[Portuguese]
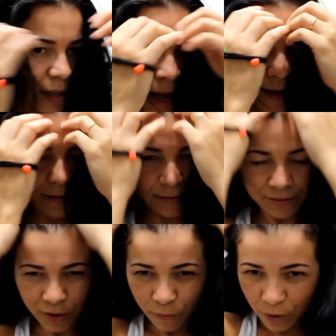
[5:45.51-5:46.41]
tá?
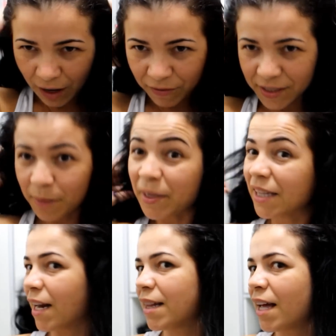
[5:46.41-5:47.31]
Então vou lá fazer minha
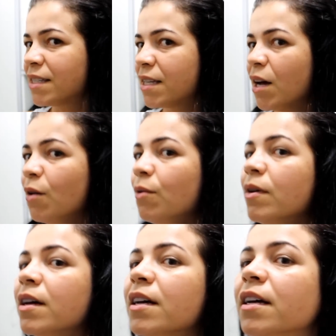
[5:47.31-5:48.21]
hidratação
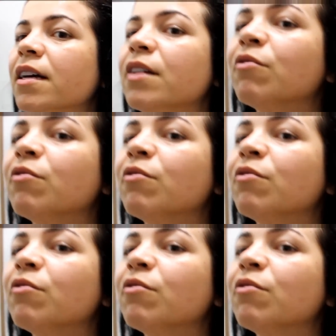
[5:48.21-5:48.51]
e